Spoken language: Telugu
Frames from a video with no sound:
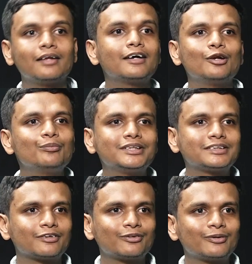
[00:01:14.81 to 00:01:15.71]
అది
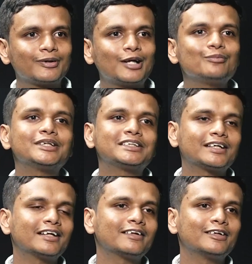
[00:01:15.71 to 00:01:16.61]
కనిపించదు
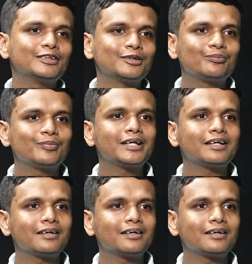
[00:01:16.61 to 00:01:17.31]
కనిపించట్లేదని చెప్పి